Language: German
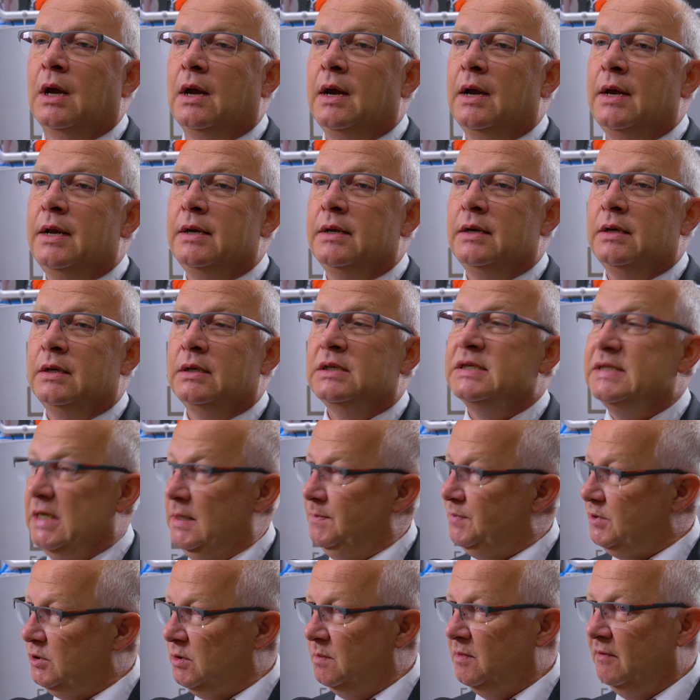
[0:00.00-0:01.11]
eine
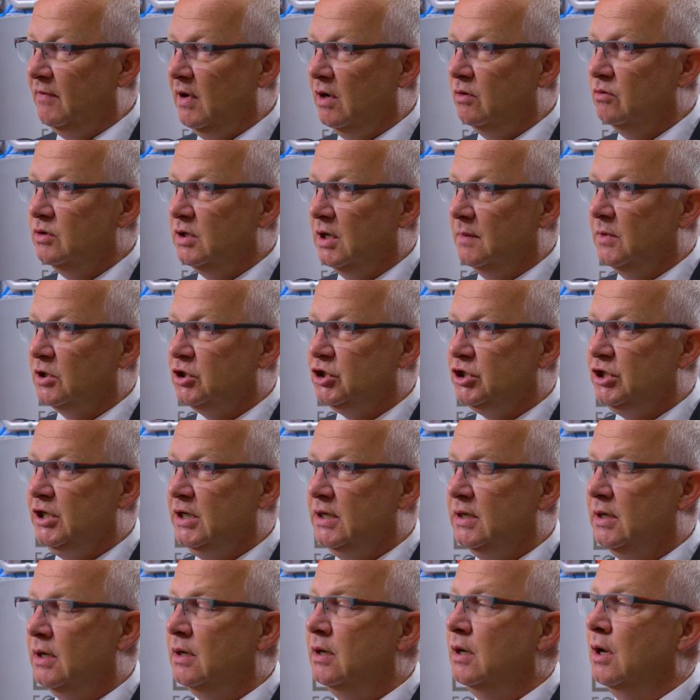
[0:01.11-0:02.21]
Selbstüberwachung der
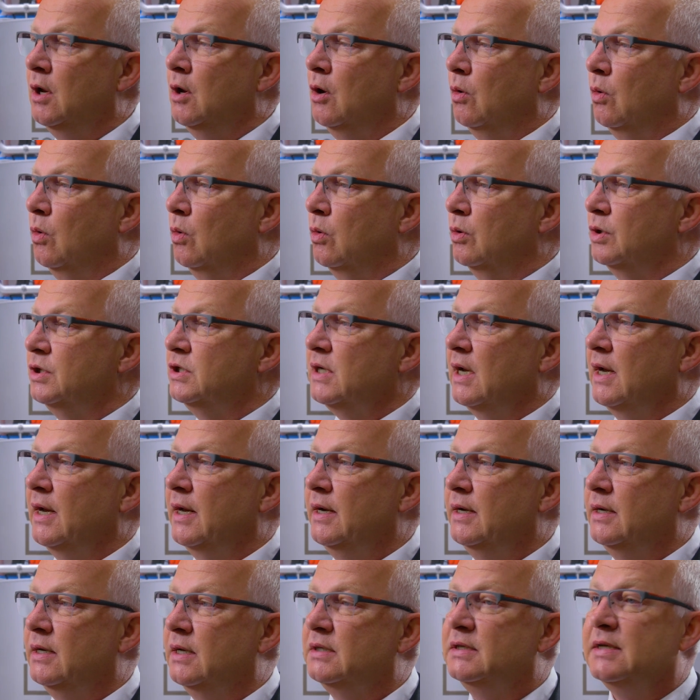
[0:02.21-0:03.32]
Maschine und
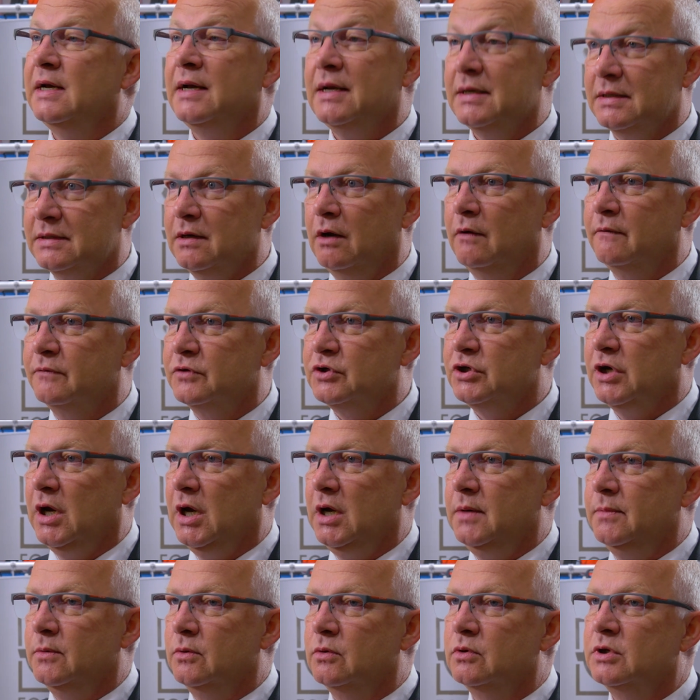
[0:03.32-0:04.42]
eine
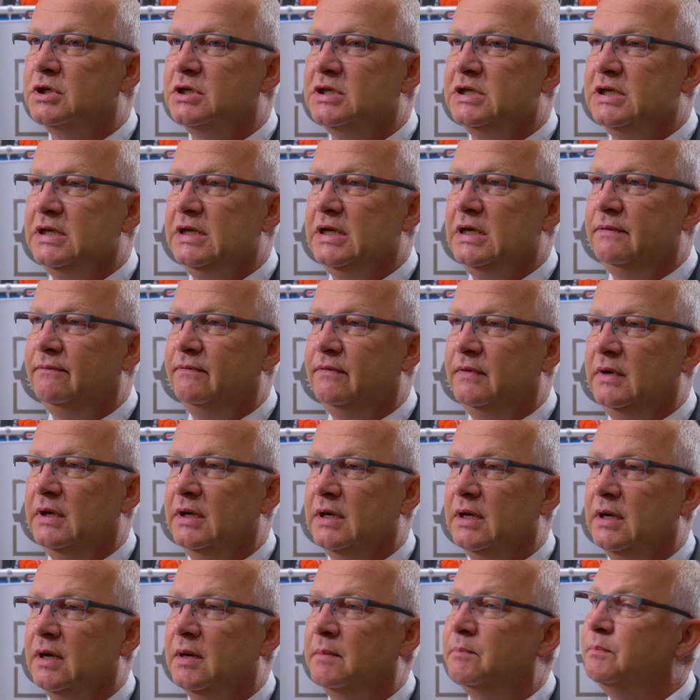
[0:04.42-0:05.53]
Datenaufschreibung, die
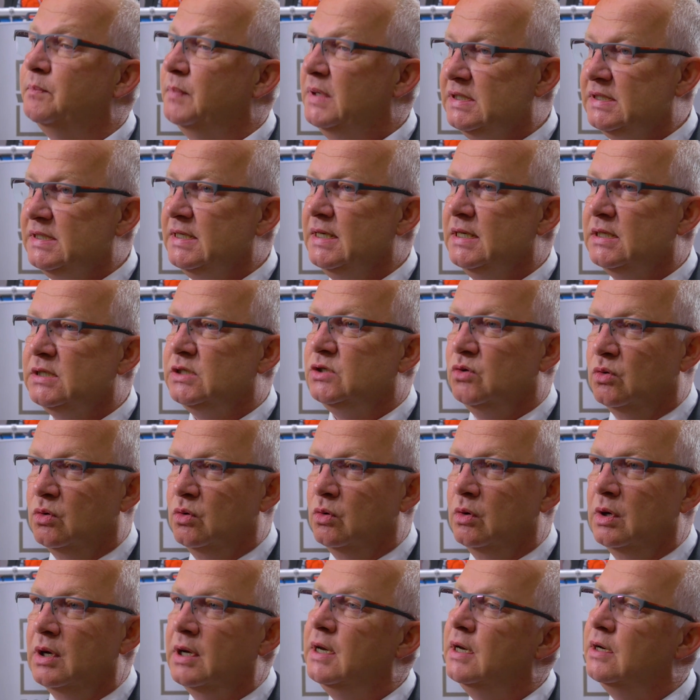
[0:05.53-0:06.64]
wir bisher
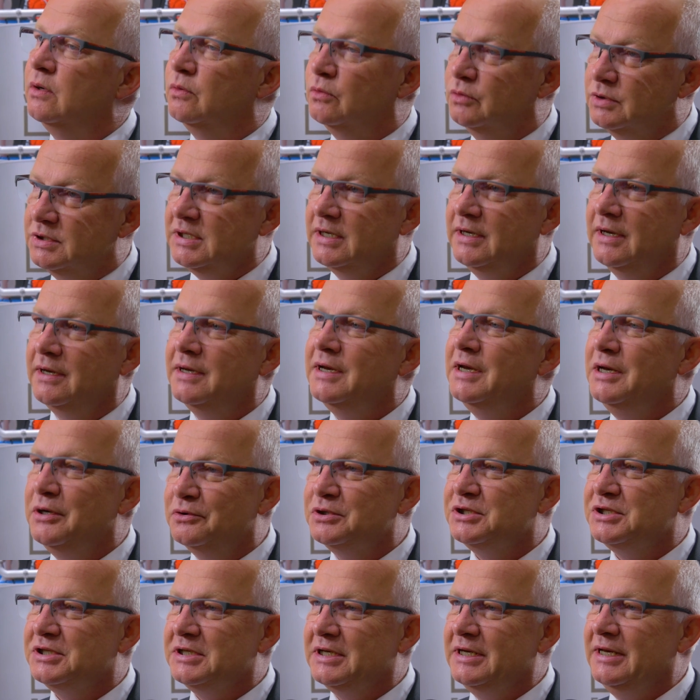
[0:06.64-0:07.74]
so in unserer
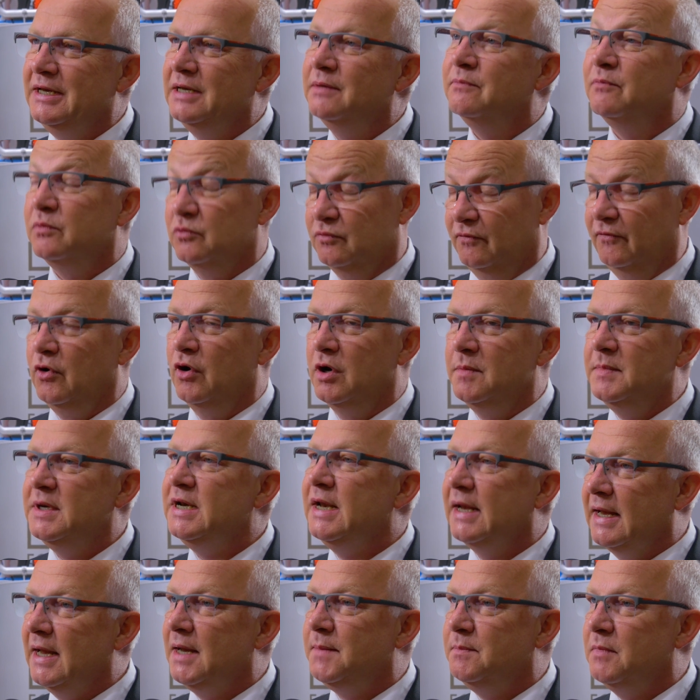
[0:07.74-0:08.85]
Industrie, vor allem in
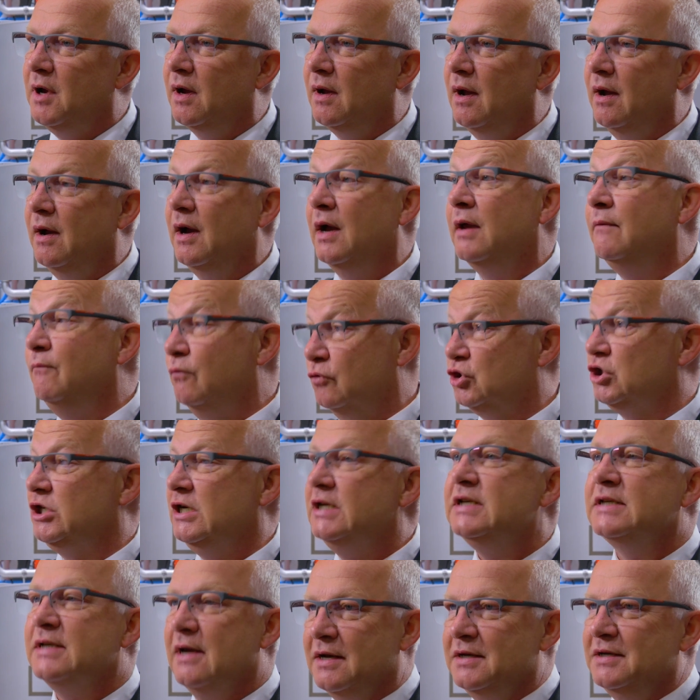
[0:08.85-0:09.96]
der Kernmacherei, wo
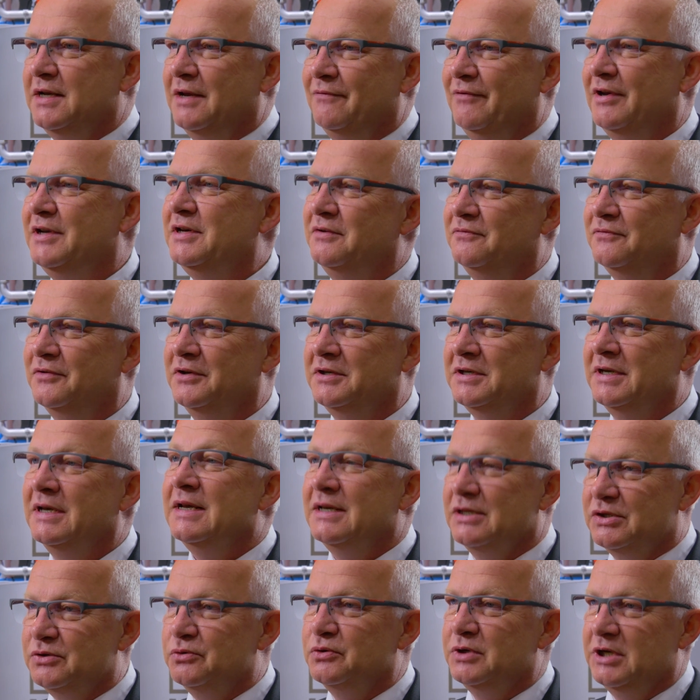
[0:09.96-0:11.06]
Schlichte angewendet wird,
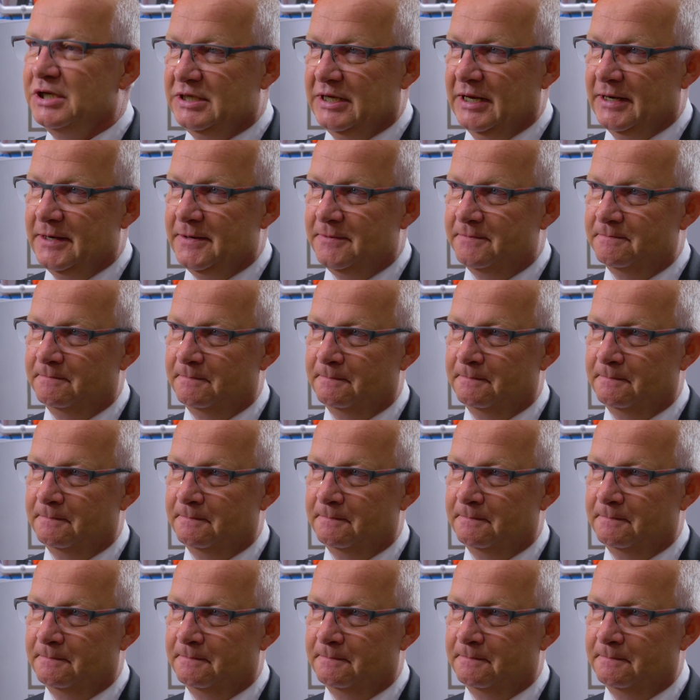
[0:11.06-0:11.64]
so nicht kennen.